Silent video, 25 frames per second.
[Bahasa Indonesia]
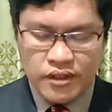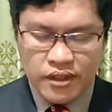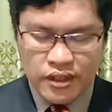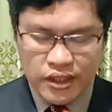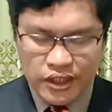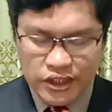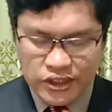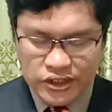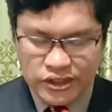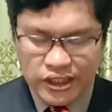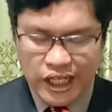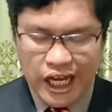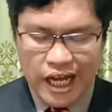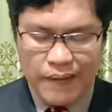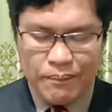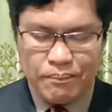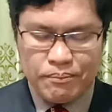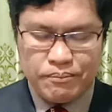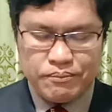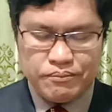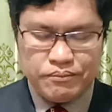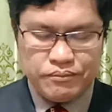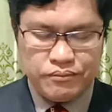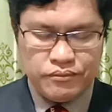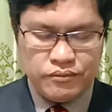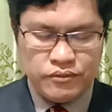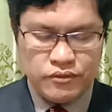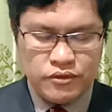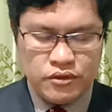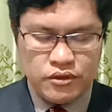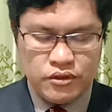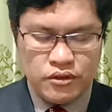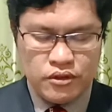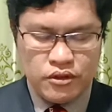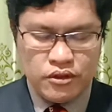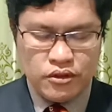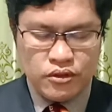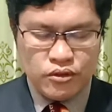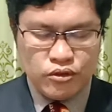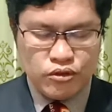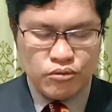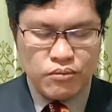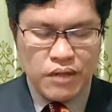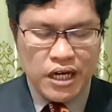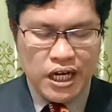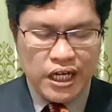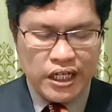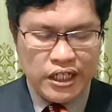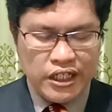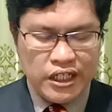isap
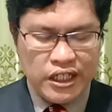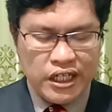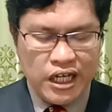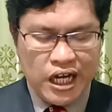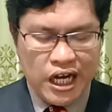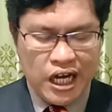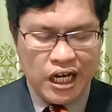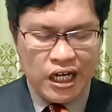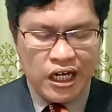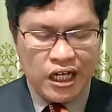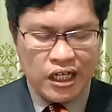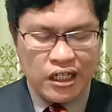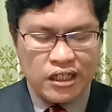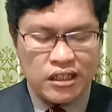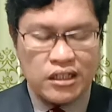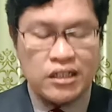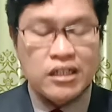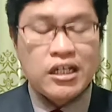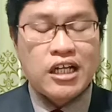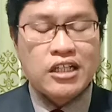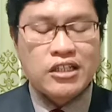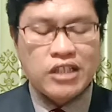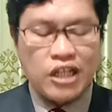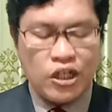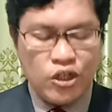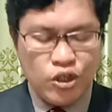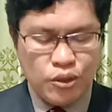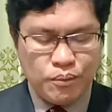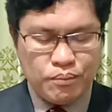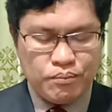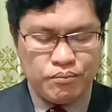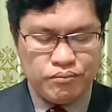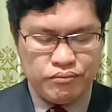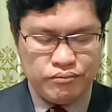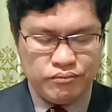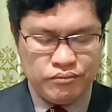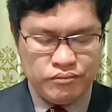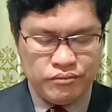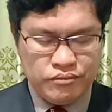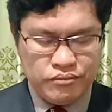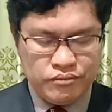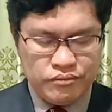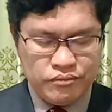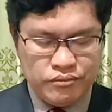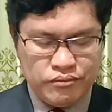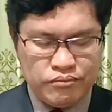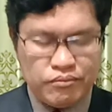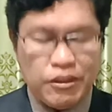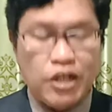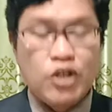ubani halak natalup
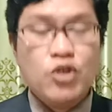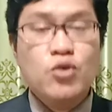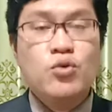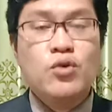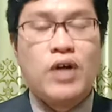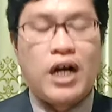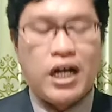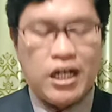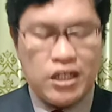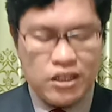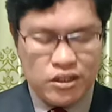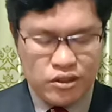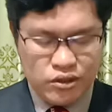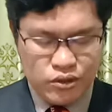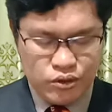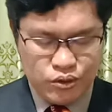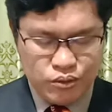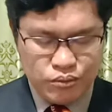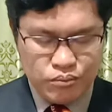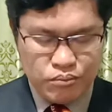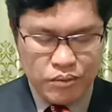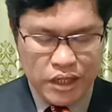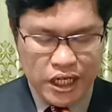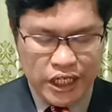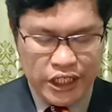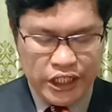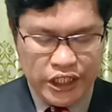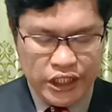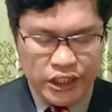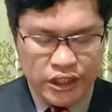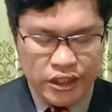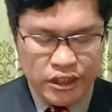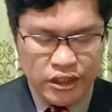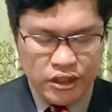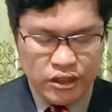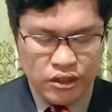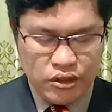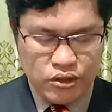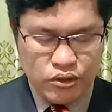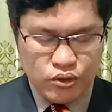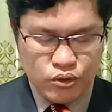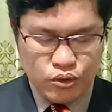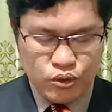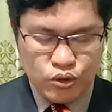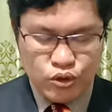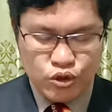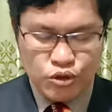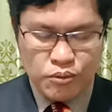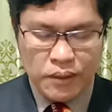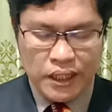maluah humbani
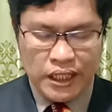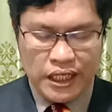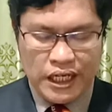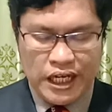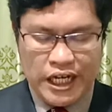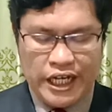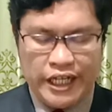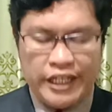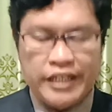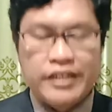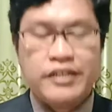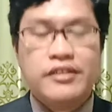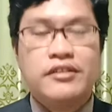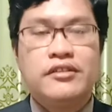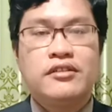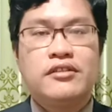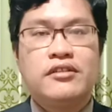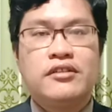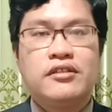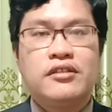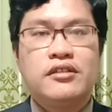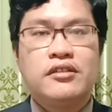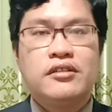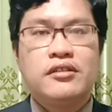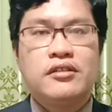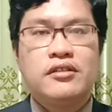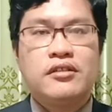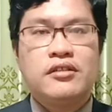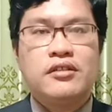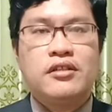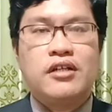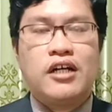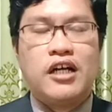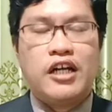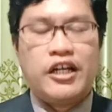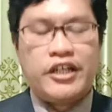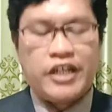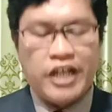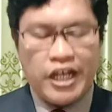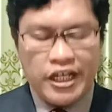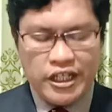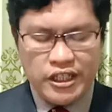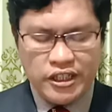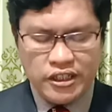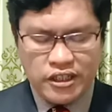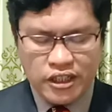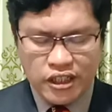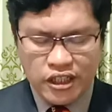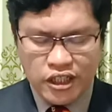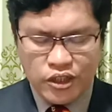uhuman ai
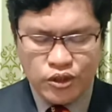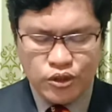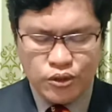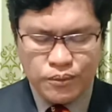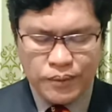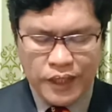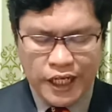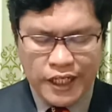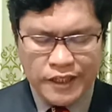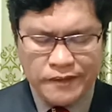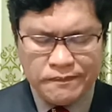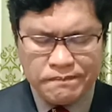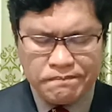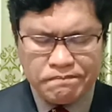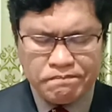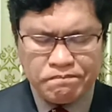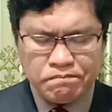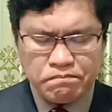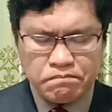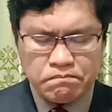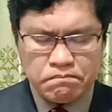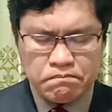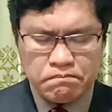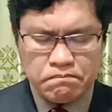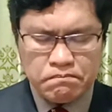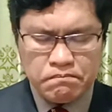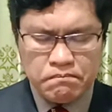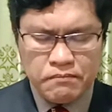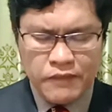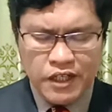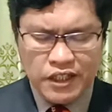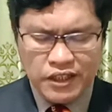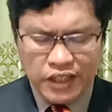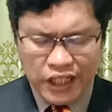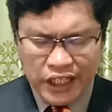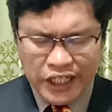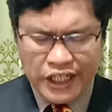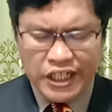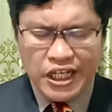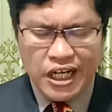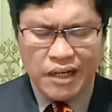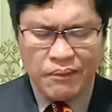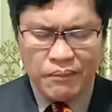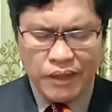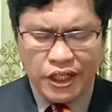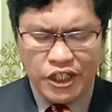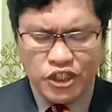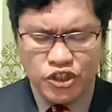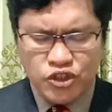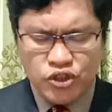aranai taganupan tarida
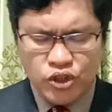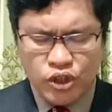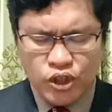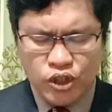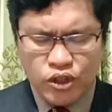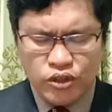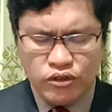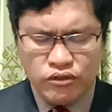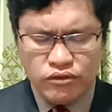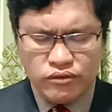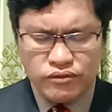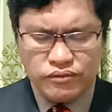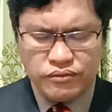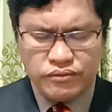ma ijon